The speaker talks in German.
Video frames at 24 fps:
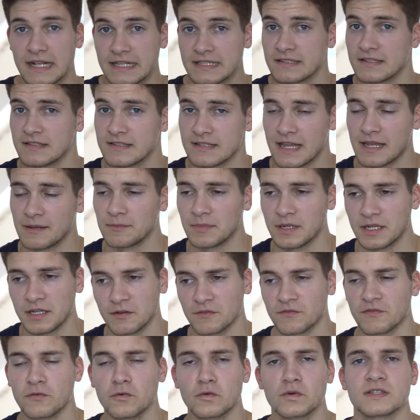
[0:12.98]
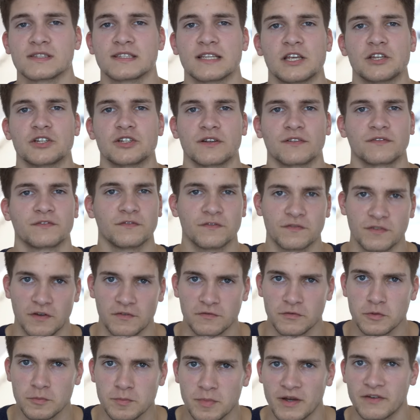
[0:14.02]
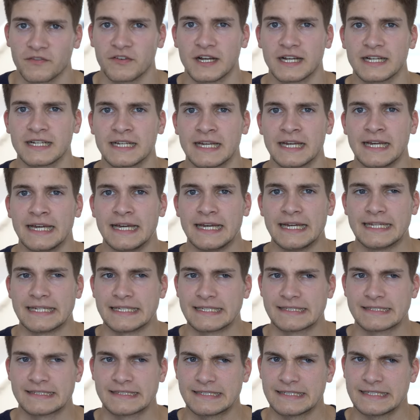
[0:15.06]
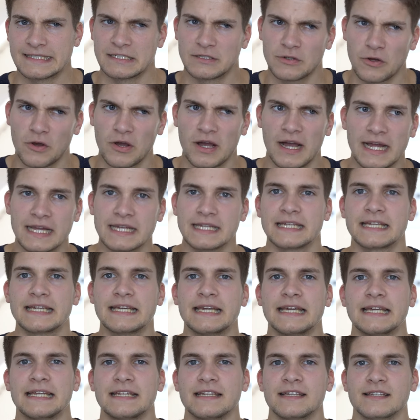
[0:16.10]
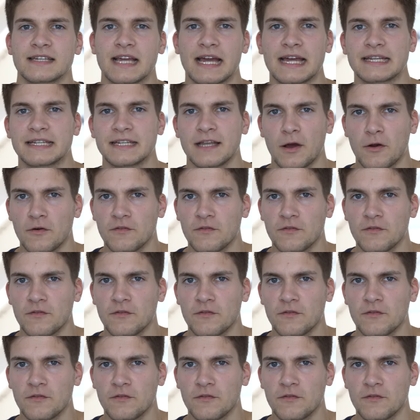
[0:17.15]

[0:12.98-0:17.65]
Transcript: als es dann bei den Fluggesellschaften verfügbar war, dass die doch einige Ähnlichkeiten